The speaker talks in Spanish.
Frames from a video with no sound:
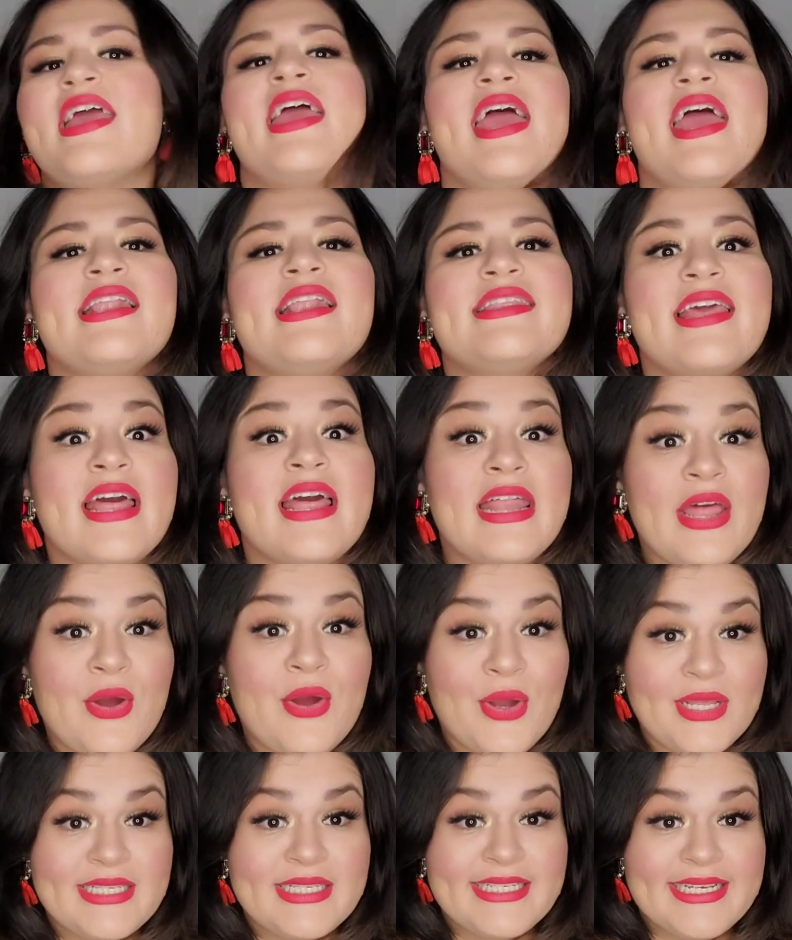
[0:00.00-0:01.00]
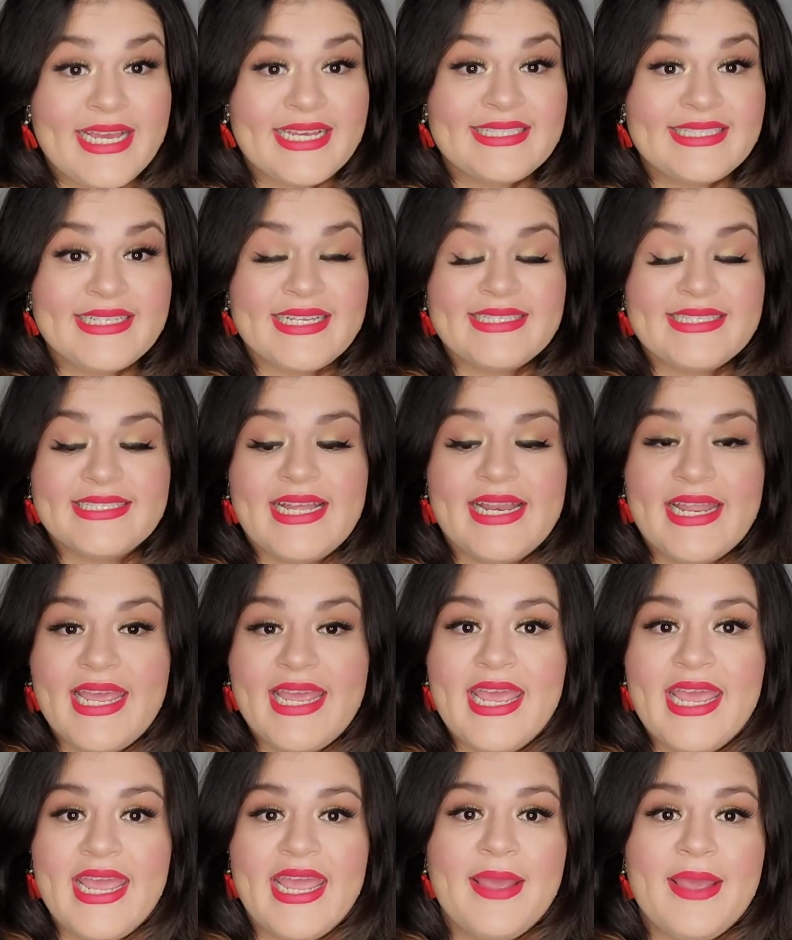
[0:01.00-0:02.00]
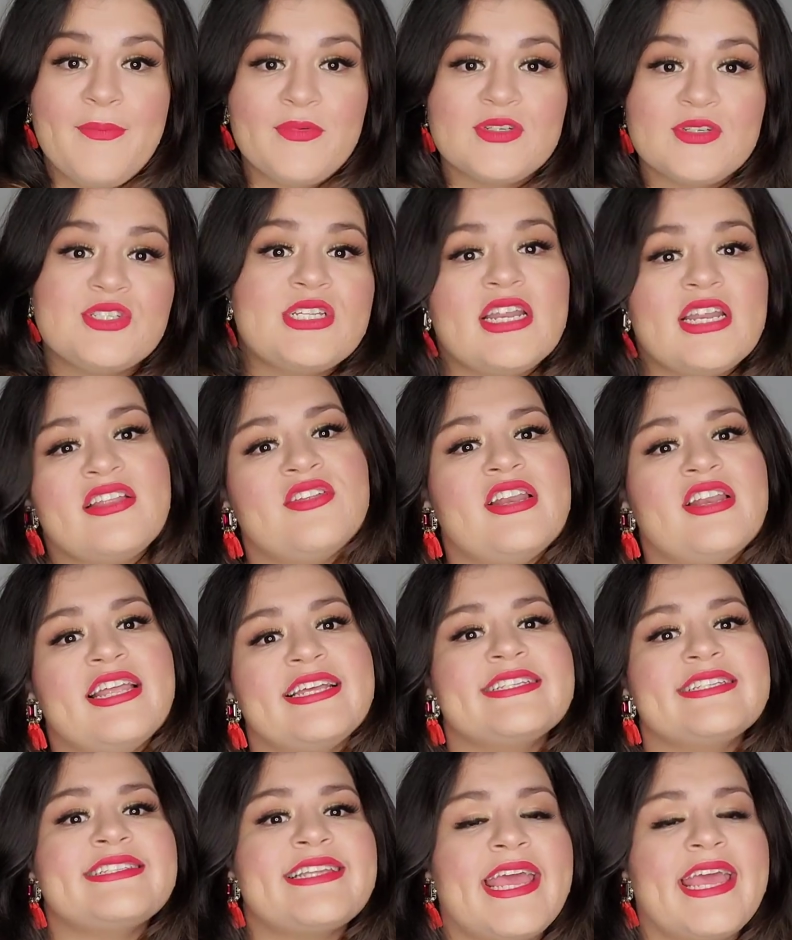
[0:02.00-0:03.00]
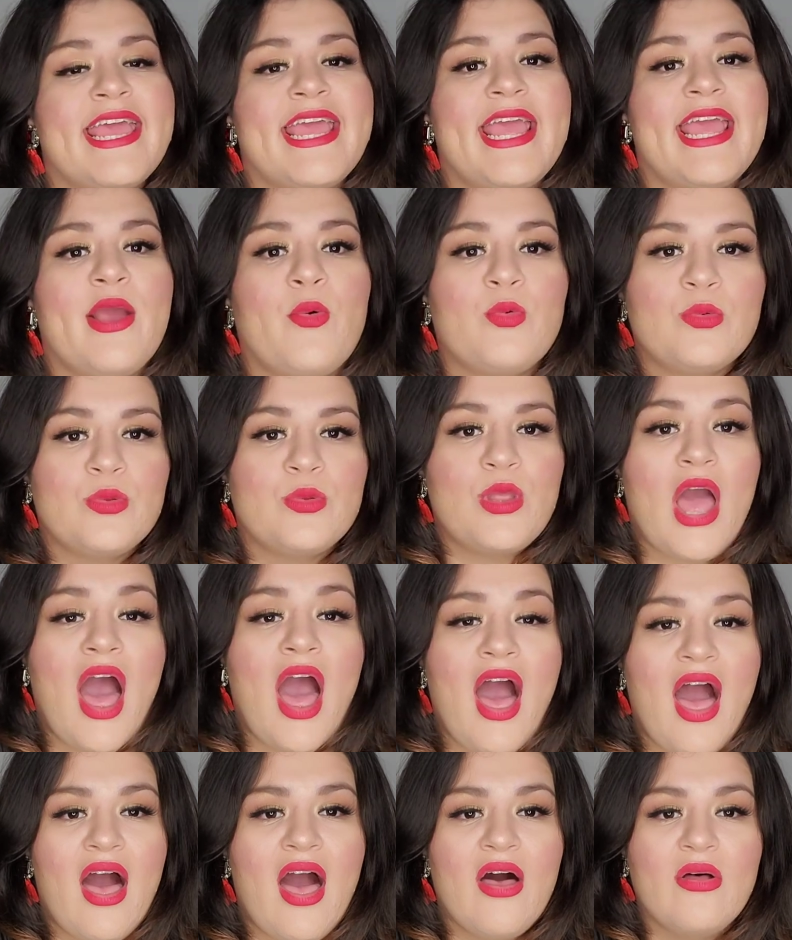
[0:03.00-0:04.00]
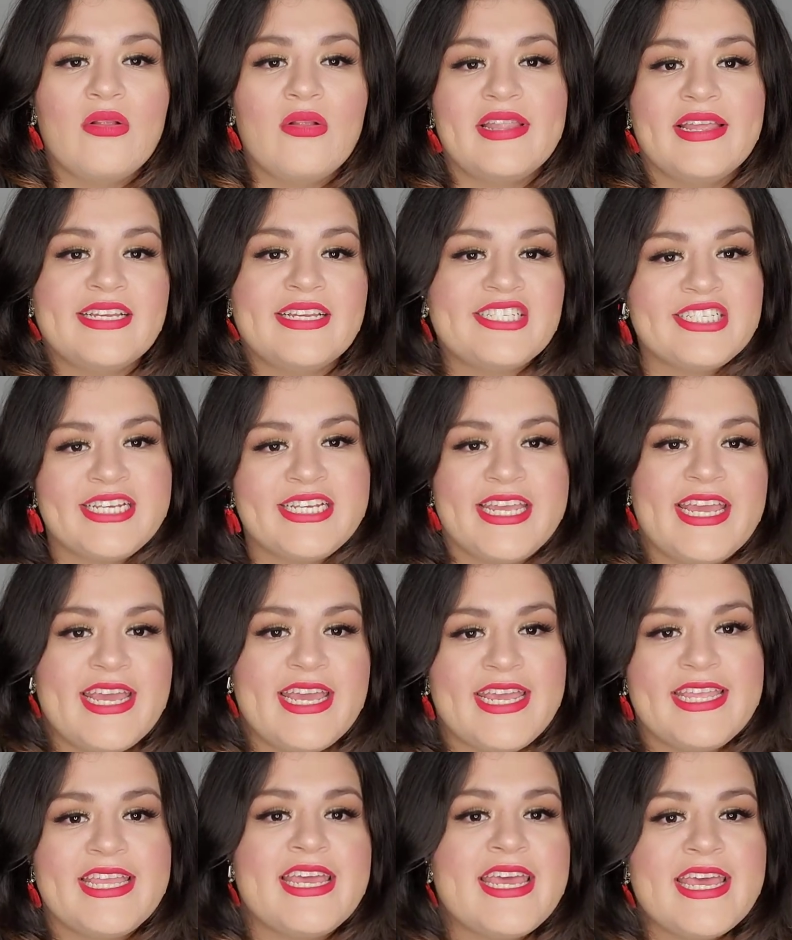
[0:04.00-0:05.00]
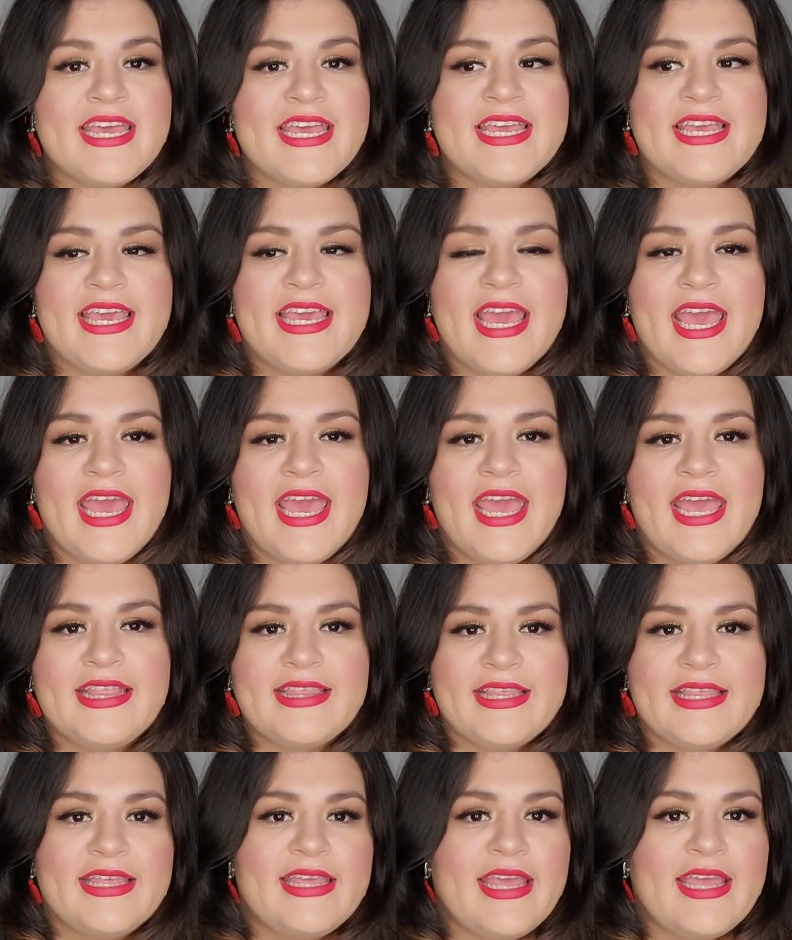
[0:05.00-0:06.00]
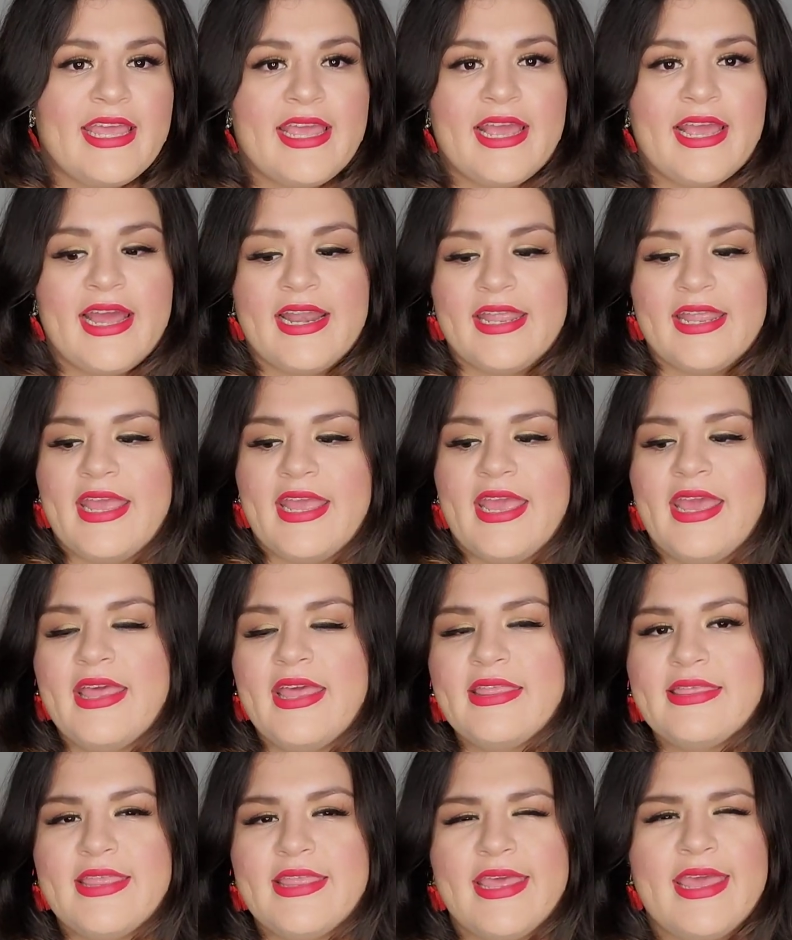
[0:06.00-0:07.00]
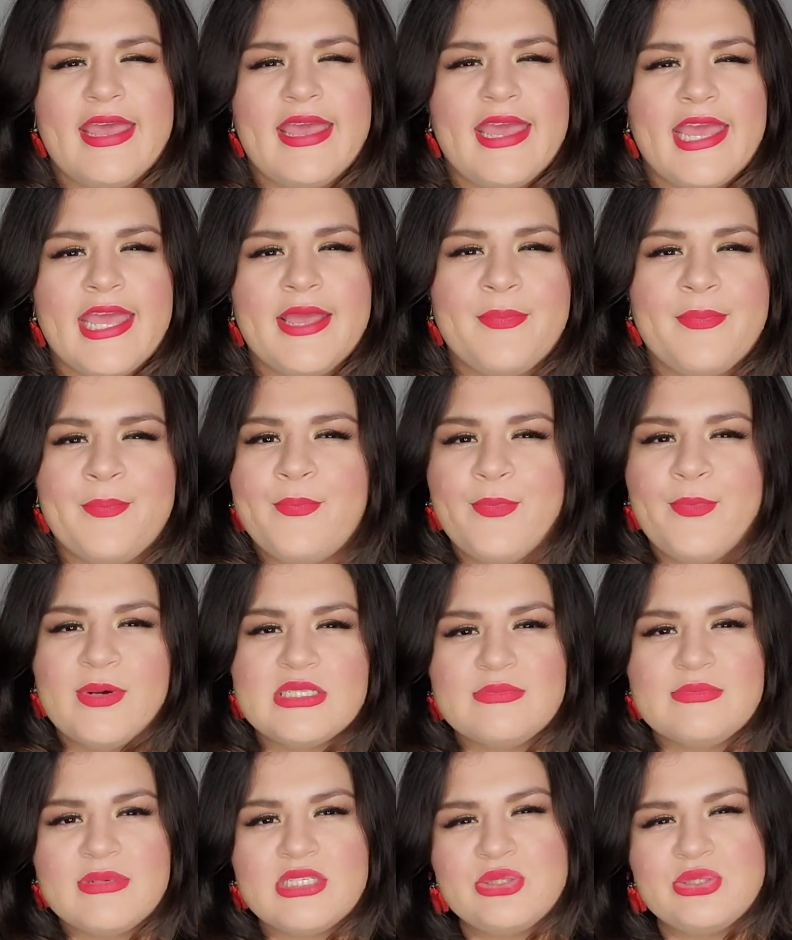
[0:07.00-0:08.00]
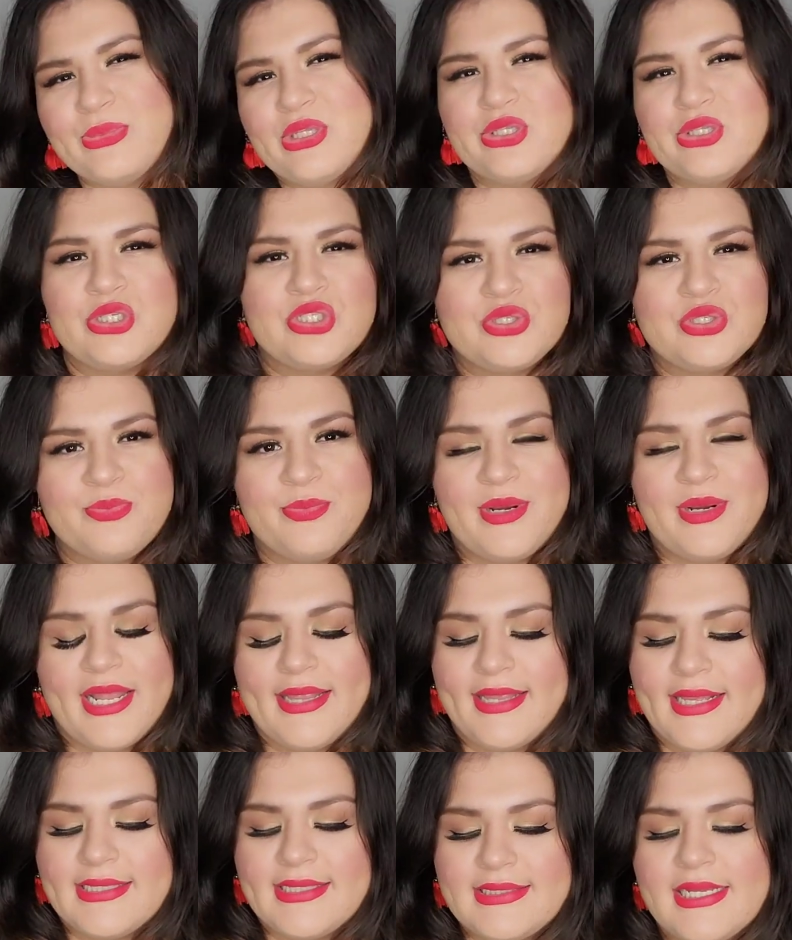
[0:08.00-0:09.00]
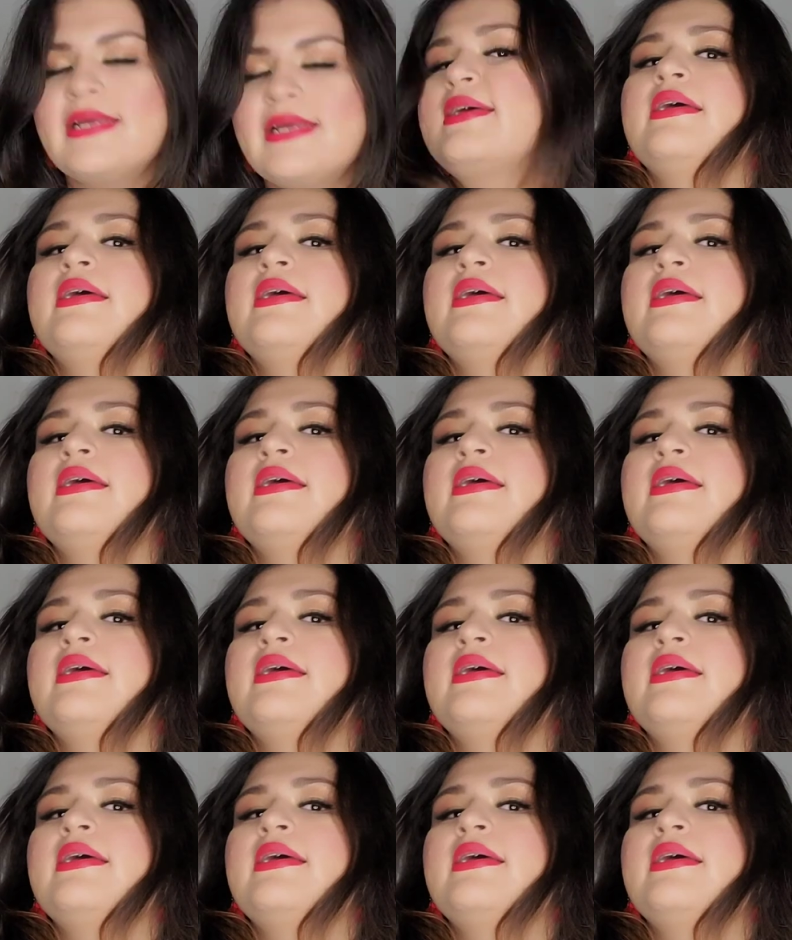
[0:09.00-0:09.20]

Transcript: El día de hoy chicas estaré mostrándoles eh, un haul de Shane que encargué de pues más o menos prendas